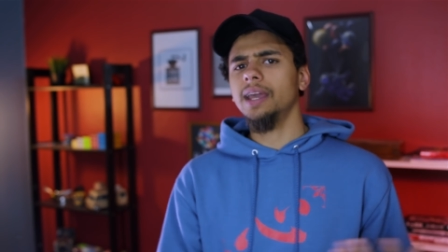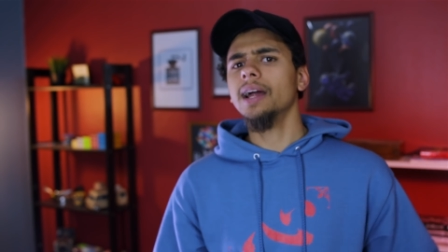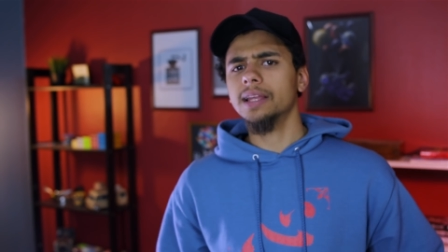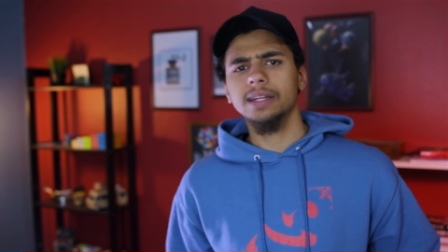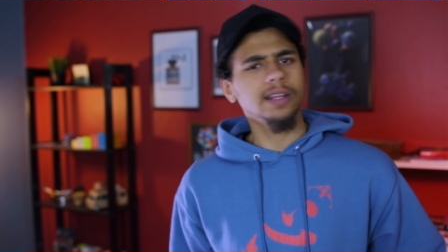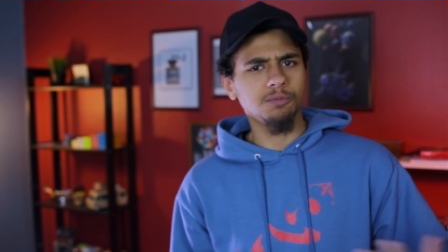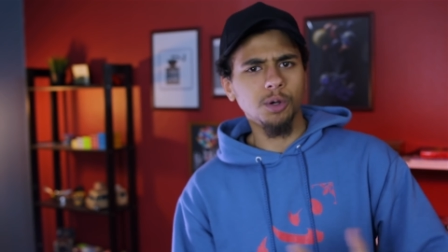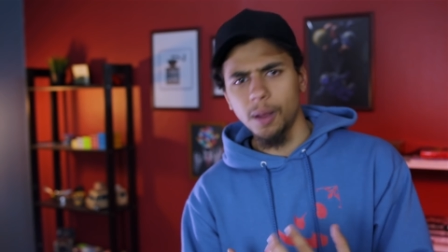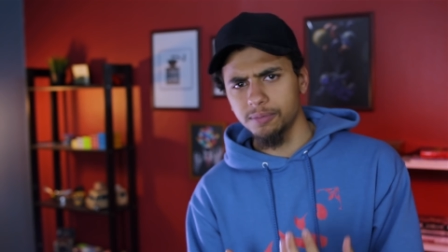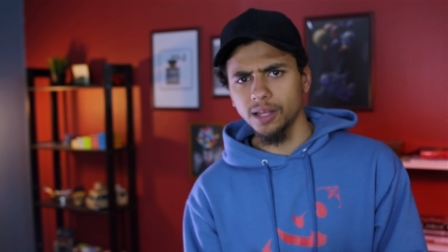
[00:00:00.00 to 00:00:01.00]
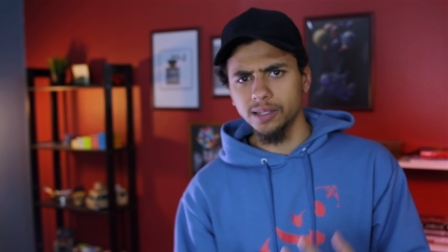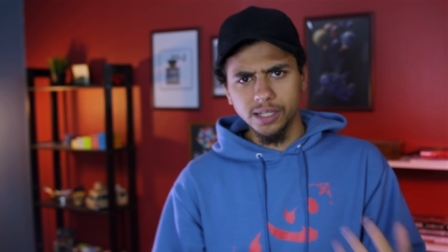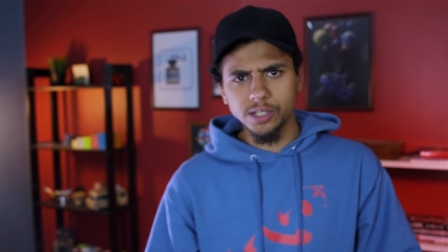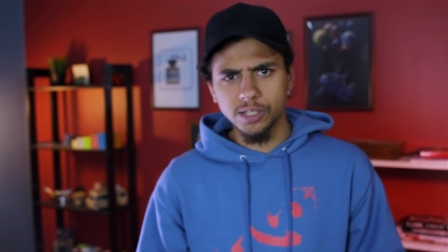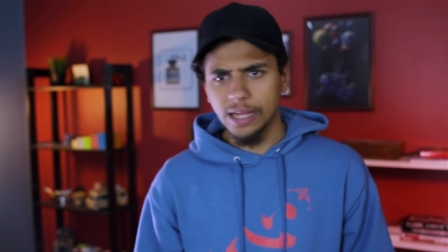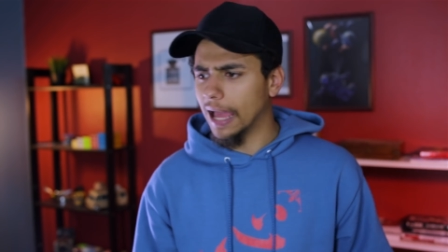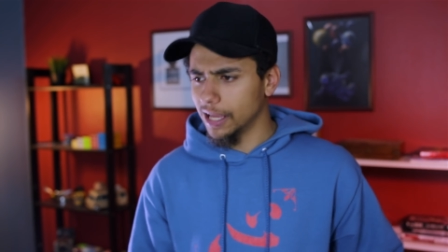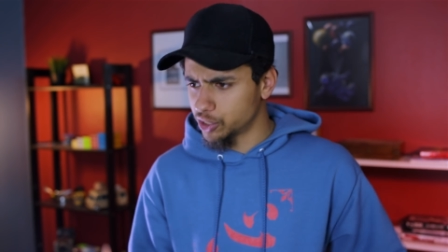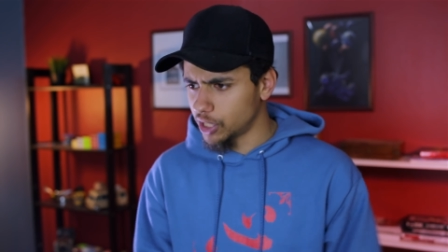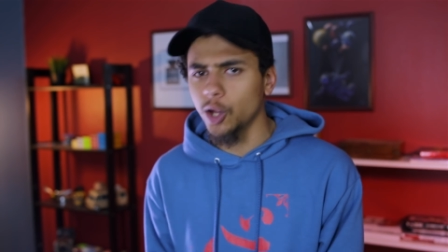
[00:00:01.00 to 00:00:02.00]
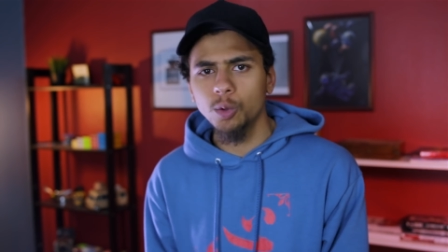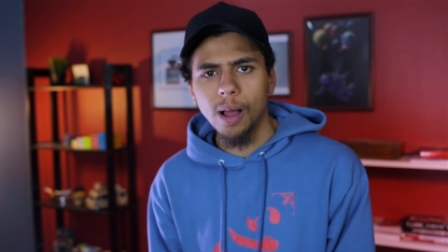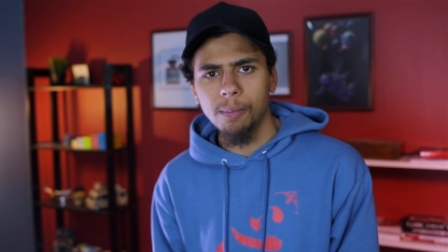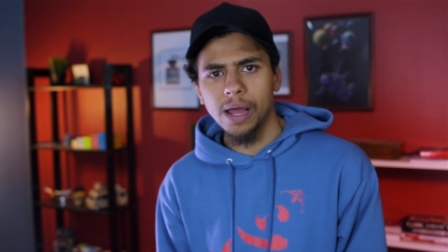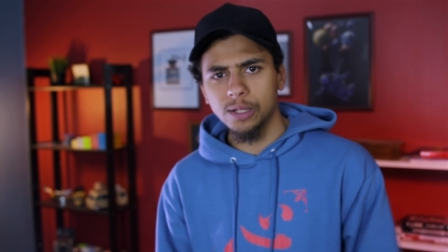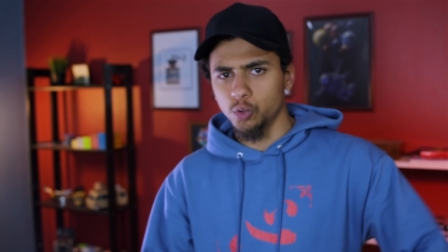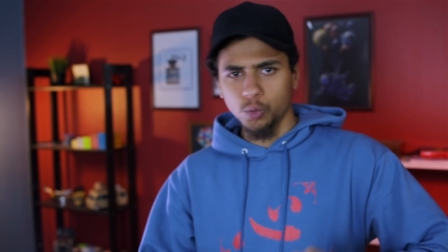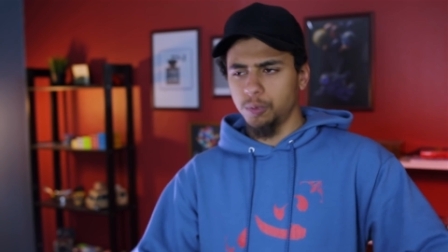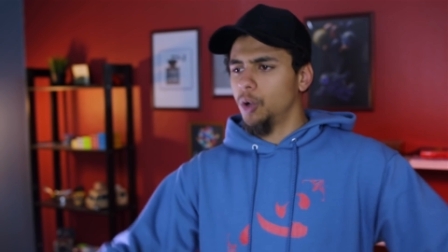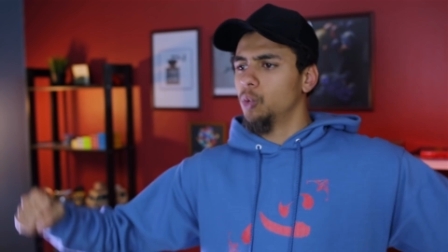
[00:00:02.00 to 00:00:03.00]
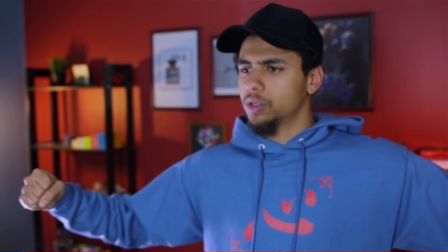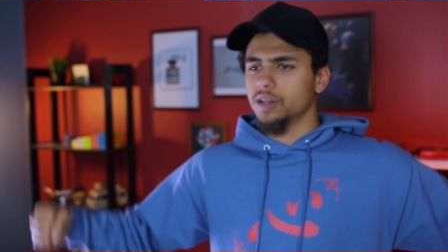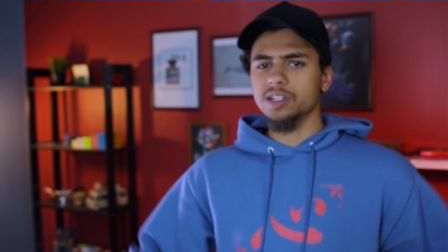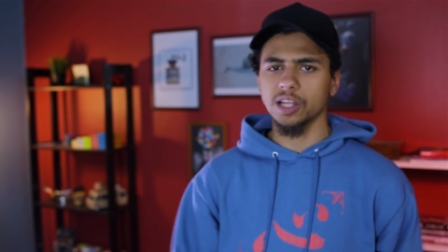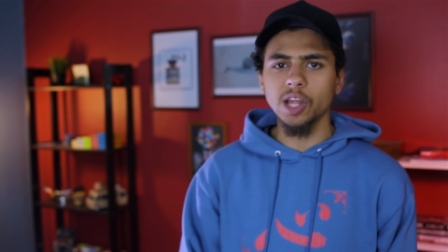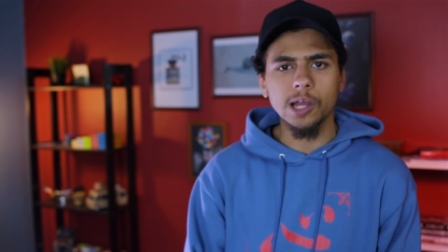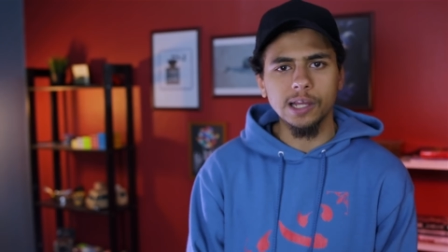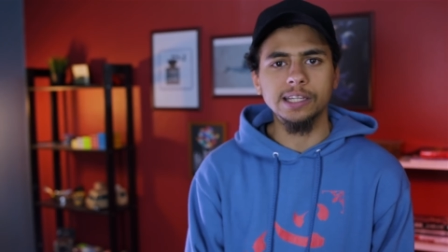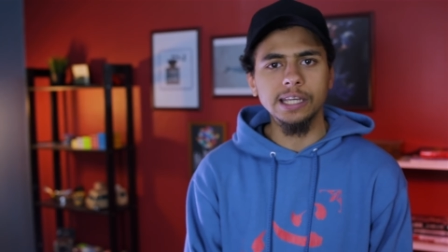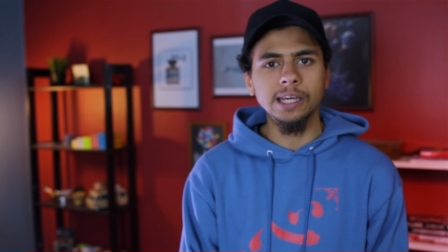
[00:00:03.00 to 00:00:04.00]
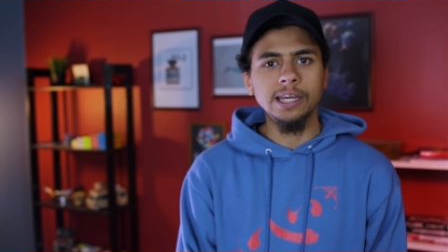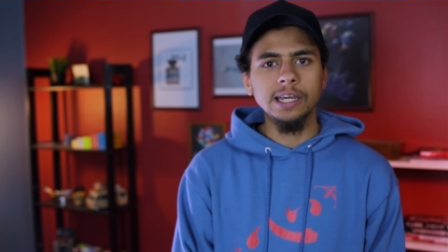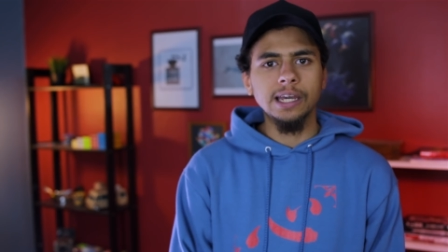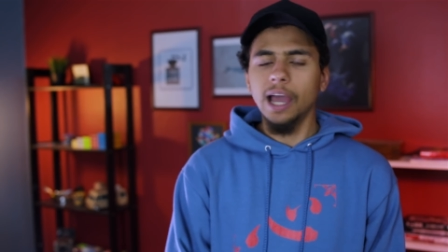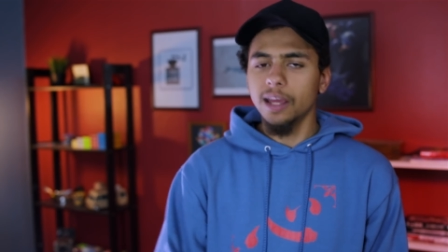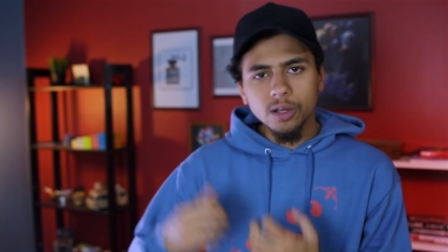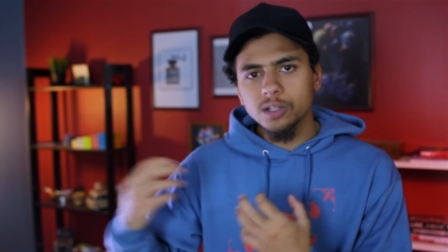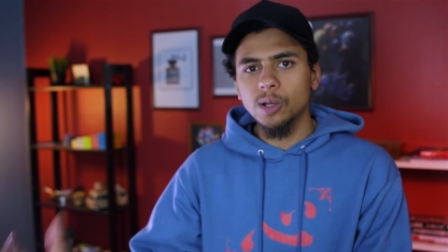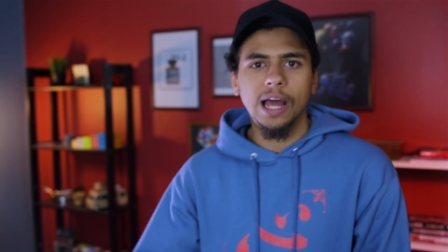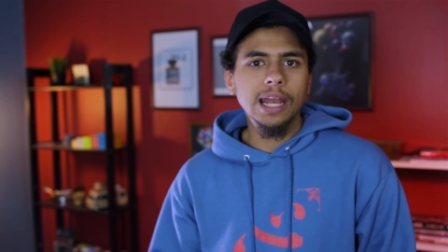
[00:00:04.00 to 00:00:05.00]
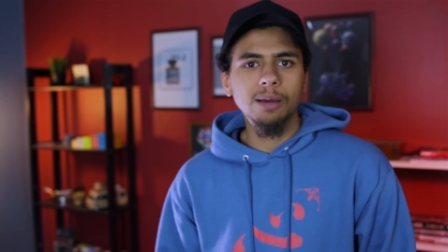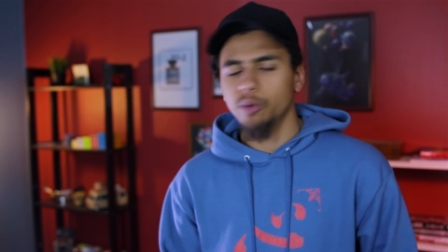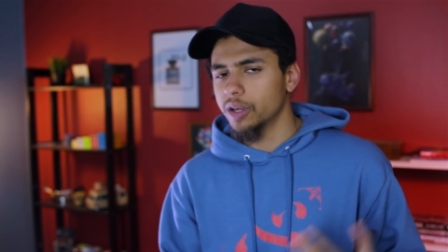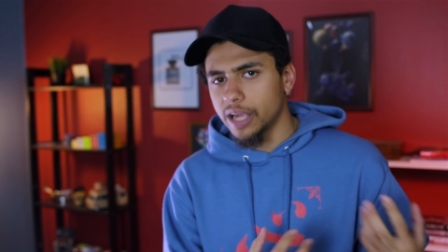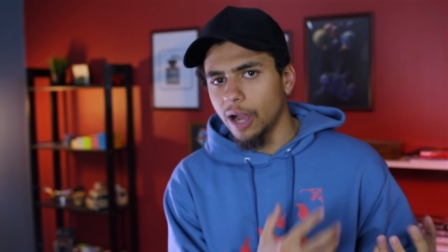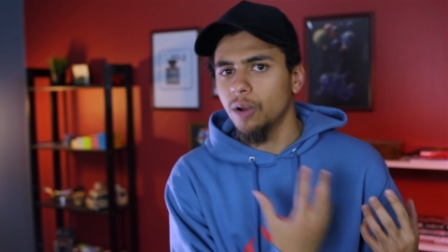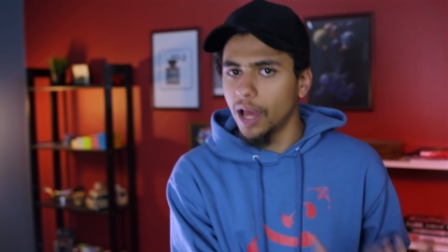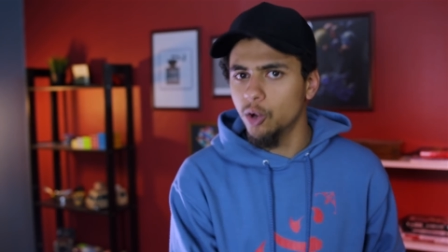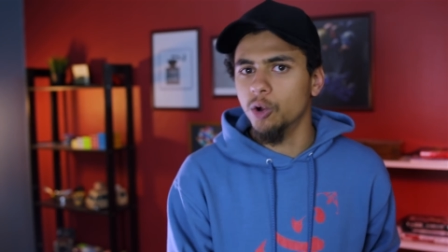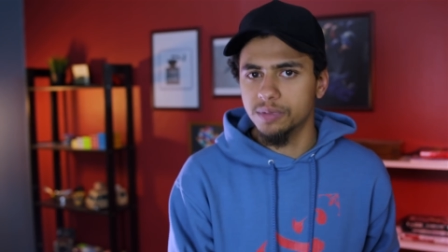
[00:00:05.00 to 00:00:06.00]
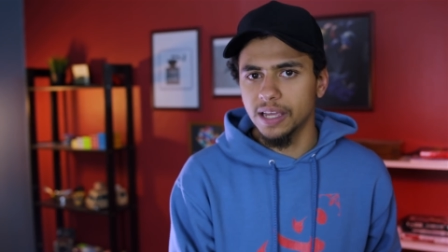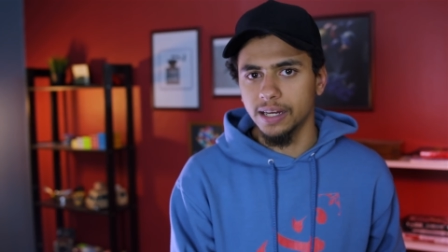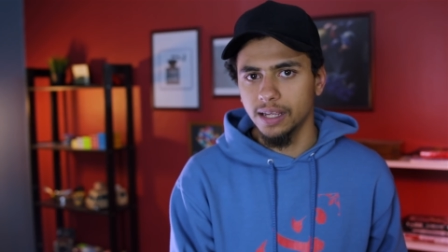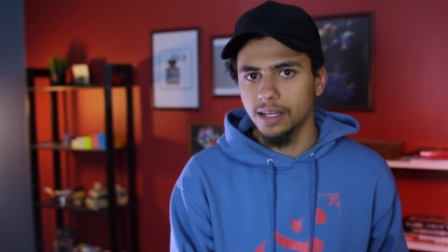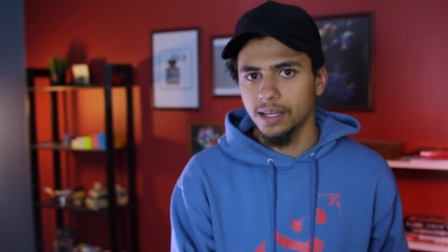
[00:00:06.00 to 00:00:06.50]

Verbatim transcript: عيال كده اسمهم ابطال الديجيتال هيشتغلوا مع بعض وقوه الصداقه دي هينقذوا العالم ويرجعوا لاهلهم تاني